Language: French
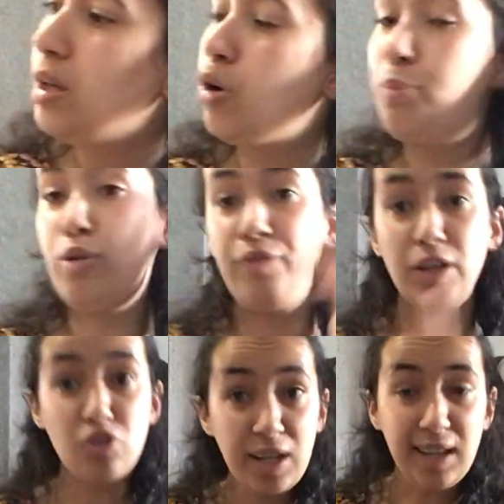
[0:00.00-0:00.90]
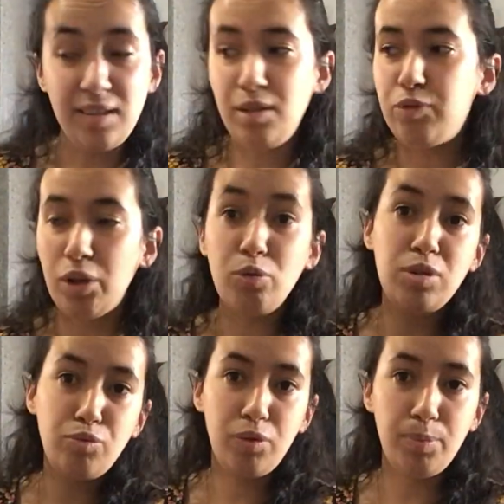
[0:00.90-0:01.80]
On peut le faire jusqu'à 10 fois. Donc
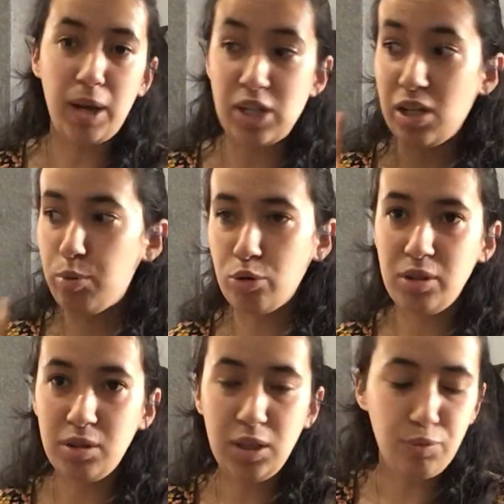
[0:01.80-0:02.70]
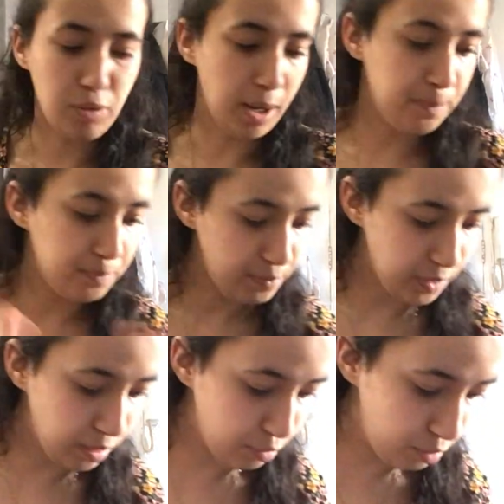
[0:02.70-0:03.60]
si vous voulez acheter le produit 10 fois,
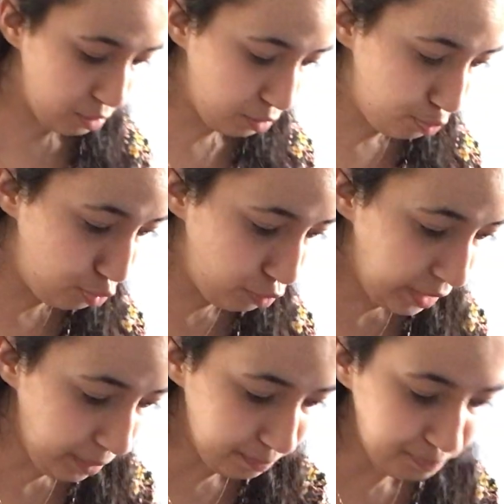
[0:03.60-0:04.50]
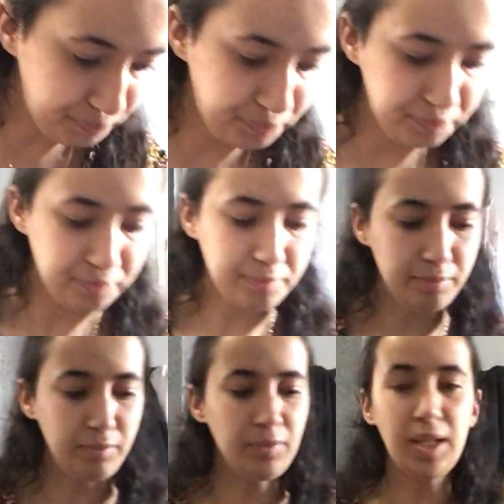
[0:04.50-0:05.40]
euh, vous pouvez.
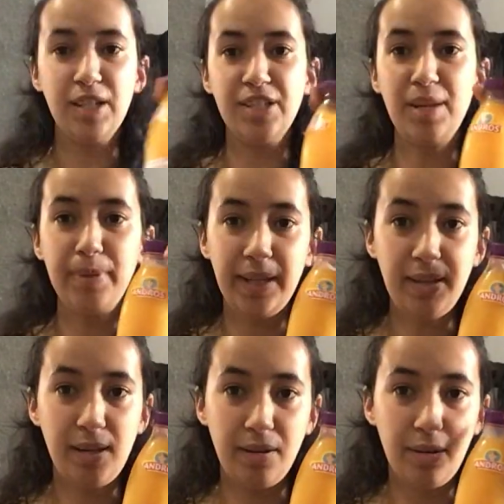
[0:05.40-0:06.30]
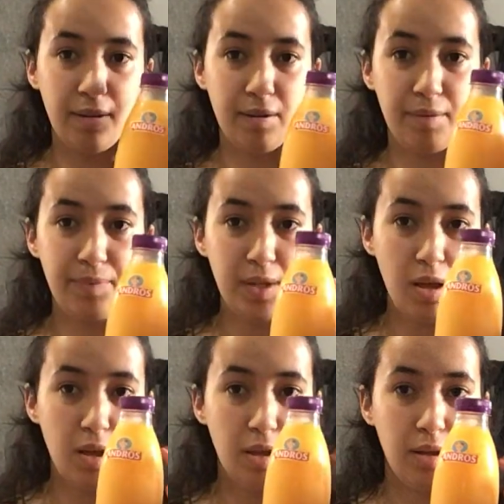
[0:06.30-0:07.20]
J'ai pris
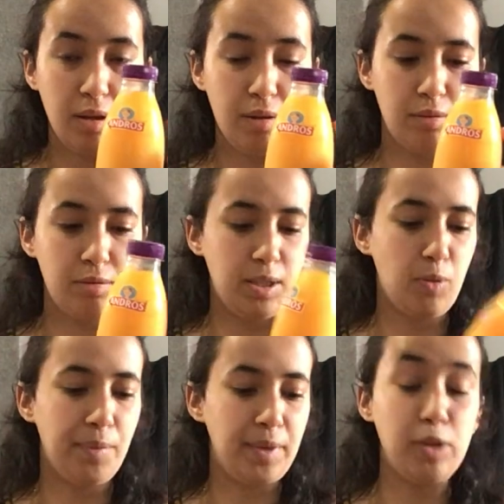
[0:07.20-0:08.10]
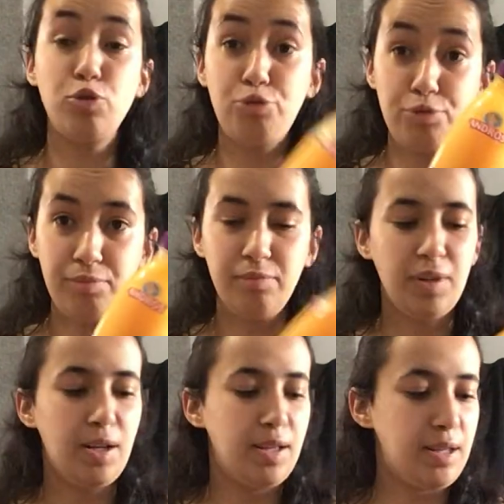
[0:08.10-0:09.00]
euh, c'est quoi Un jus
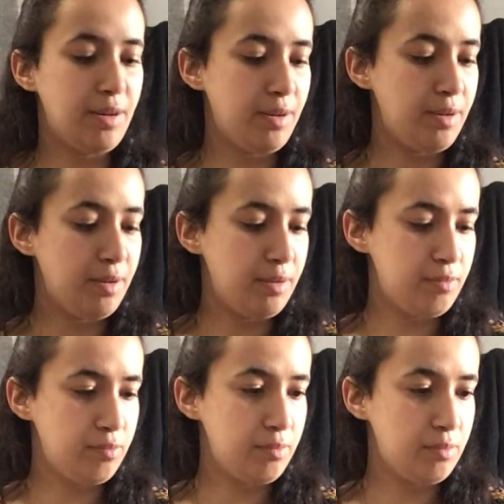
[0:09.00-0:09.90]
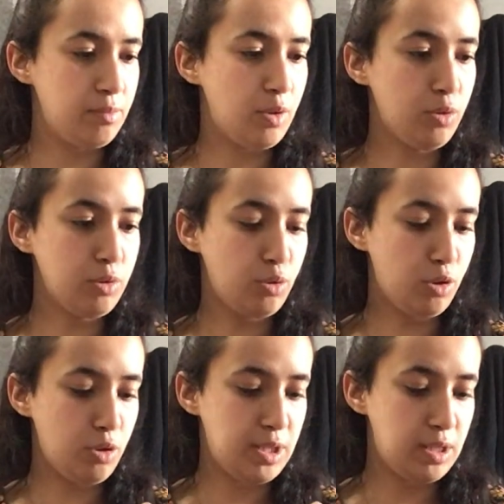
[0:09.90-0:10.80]
euh,
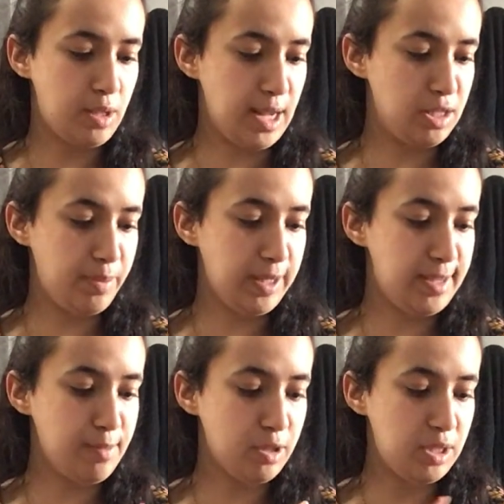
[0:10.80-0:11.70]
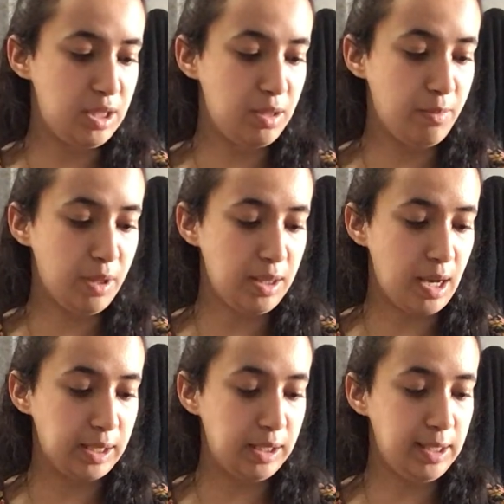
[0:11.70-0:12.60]
Andros. Là, j'ai pris clémentine et
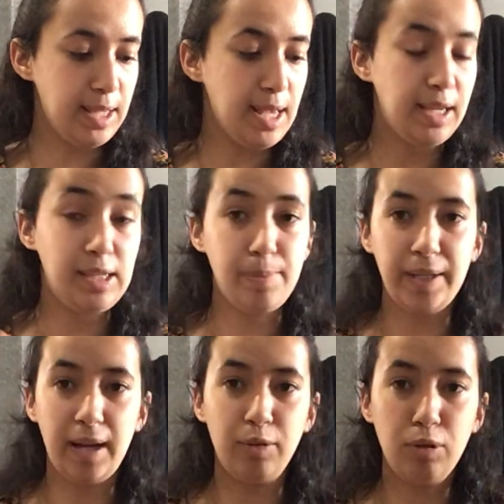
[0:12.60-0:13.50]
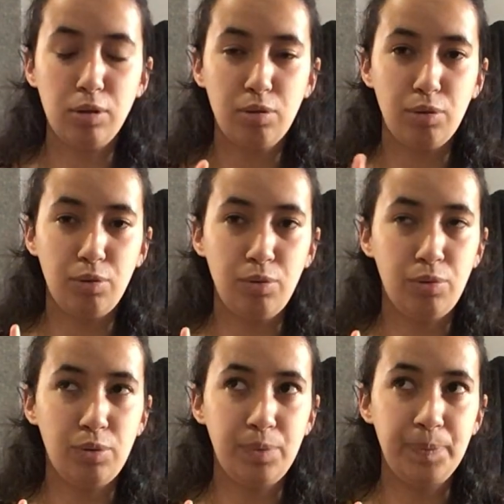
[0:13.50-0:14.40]
mandarine. Et j'ai pris un autre
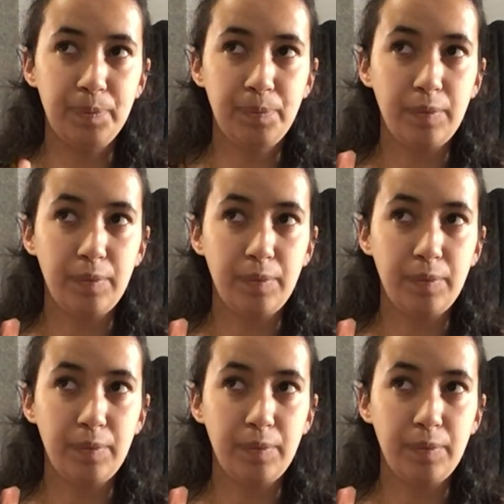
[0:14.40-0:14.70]
euh,